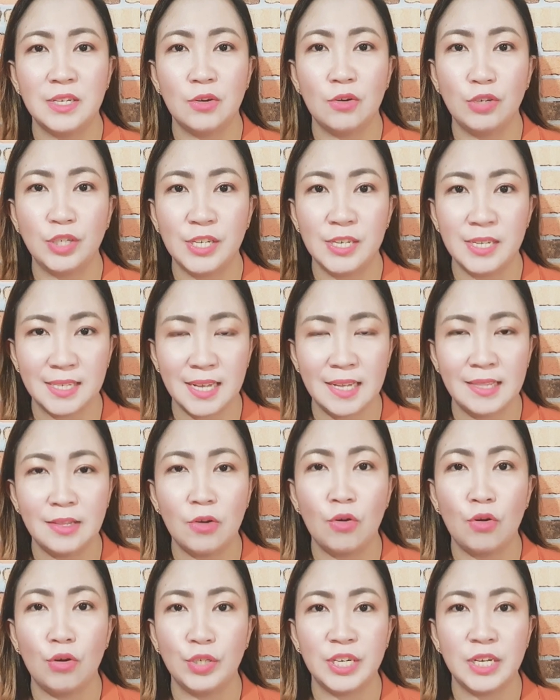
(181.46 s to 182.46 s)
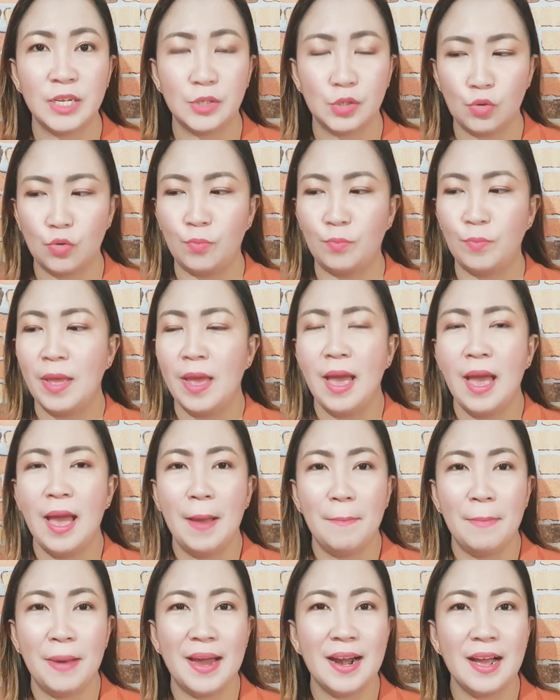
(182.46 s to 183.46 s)
si Koji-san na Koji Soup.
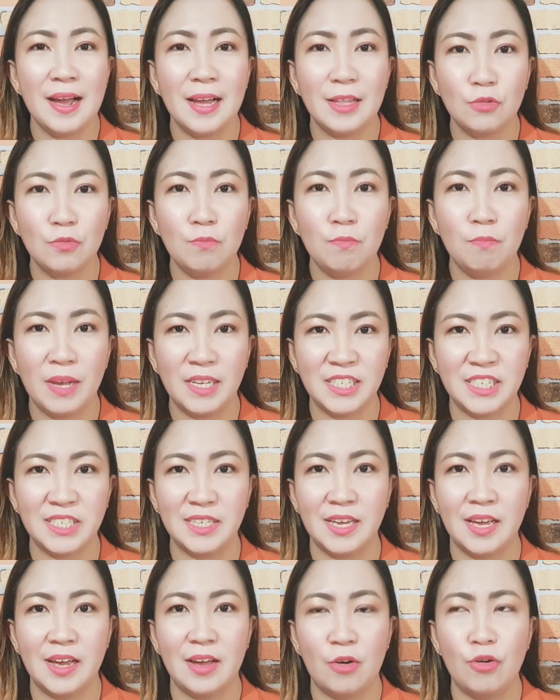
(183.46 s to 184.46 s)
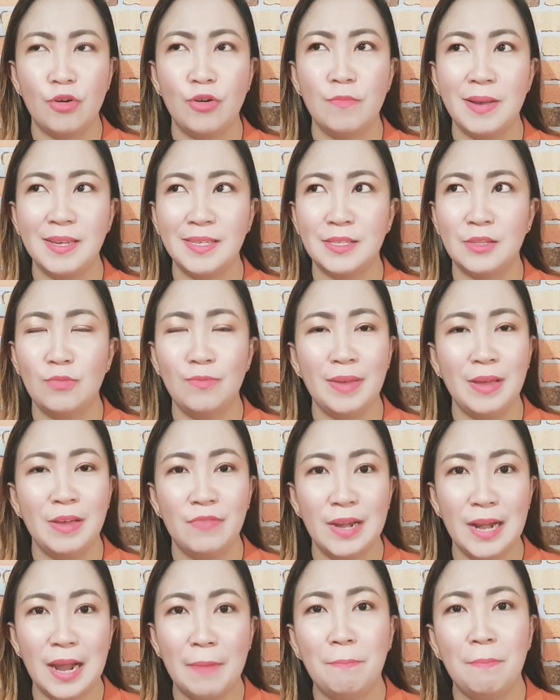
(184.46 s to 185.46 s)
Parang katumbas niya or mas
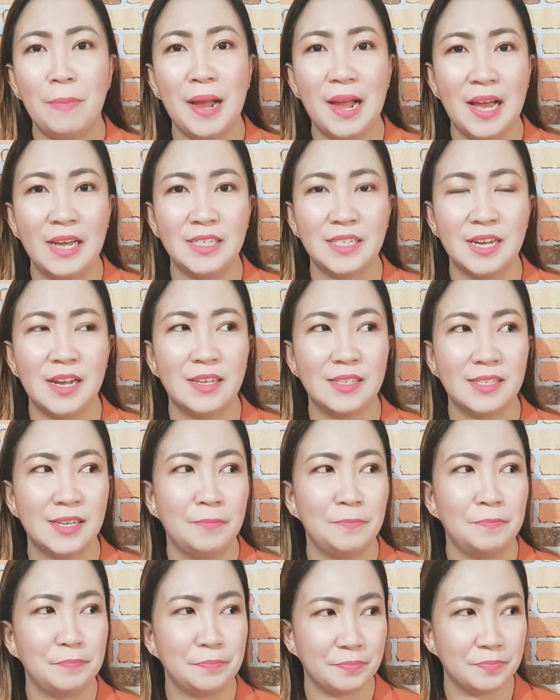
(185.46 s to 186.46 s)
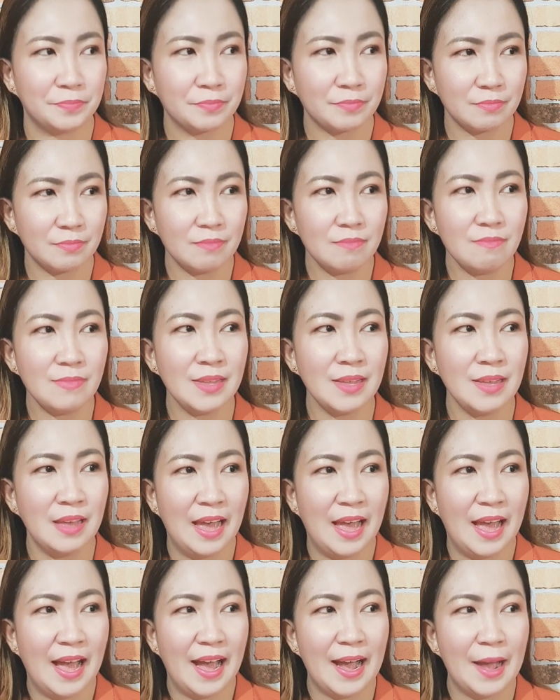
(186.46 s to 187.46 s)
lumevel up pa nga siya kasi
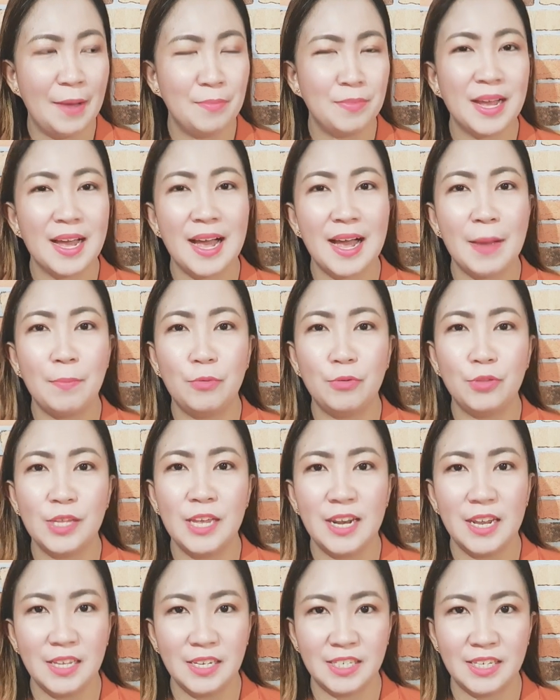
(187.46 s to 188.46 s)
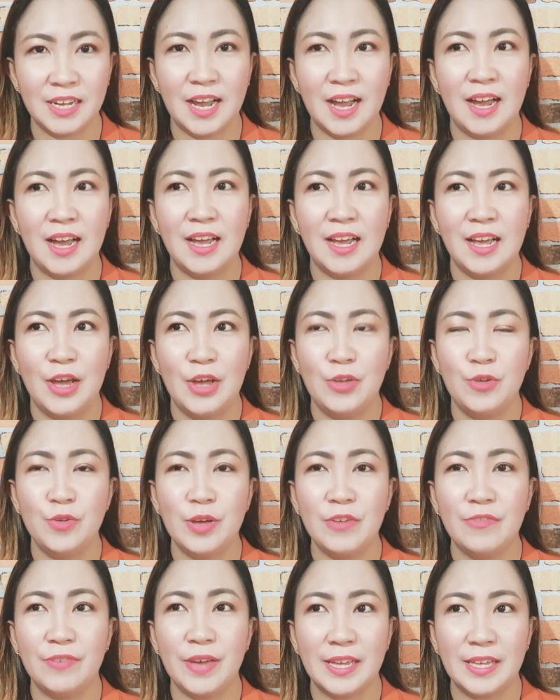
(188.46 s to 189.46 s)
um, nakakaputi rin siya. Yung
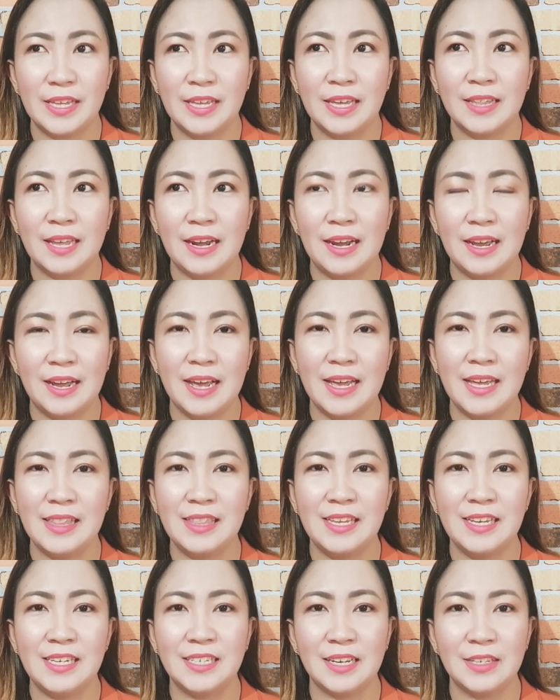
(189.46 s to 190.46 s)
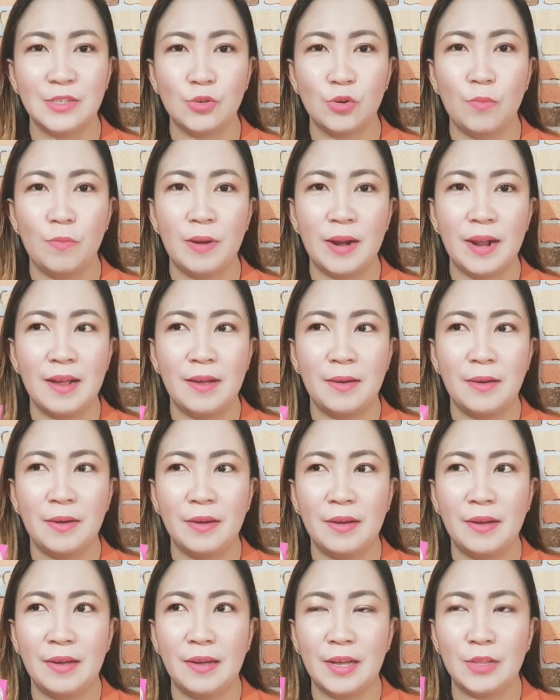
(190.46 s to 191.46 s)
effect niya talaga, hindi siya sobrang
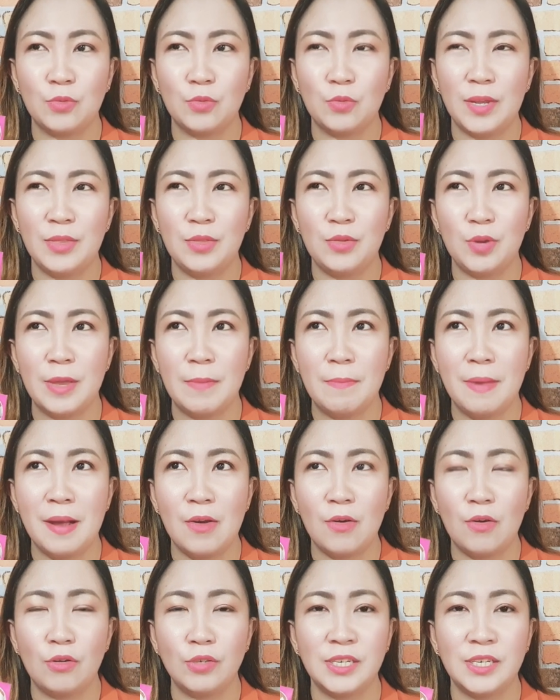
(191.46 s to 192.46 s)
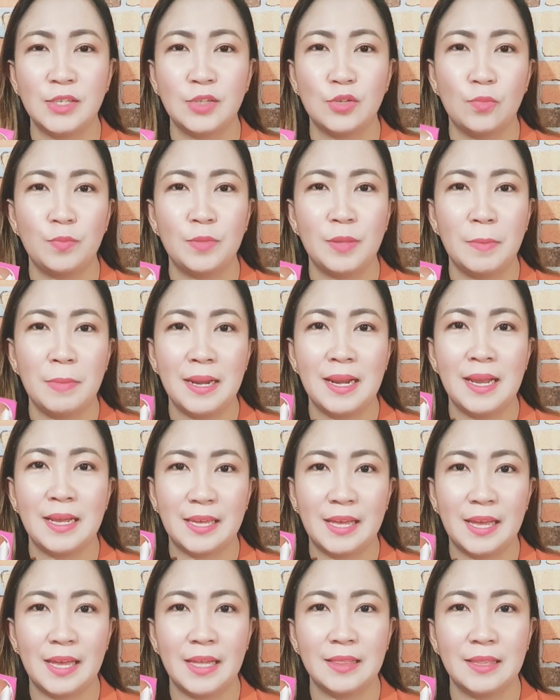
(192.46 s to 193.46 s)
katulad ng ibang Kojic soap na
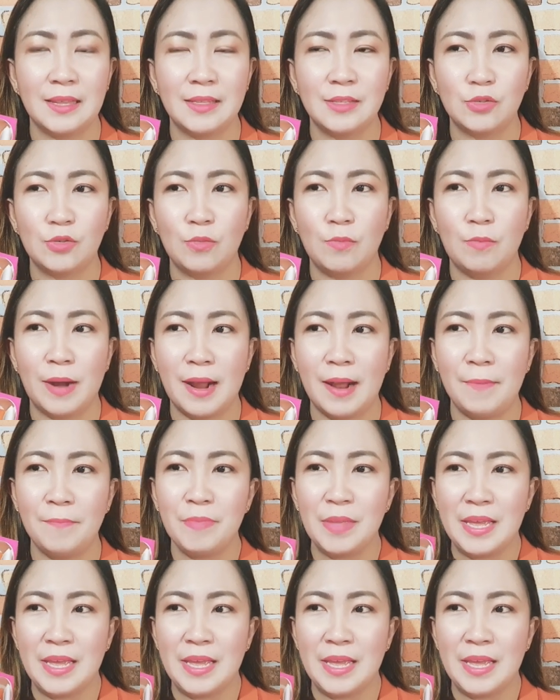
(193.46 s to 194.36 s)
malagkit at sobrang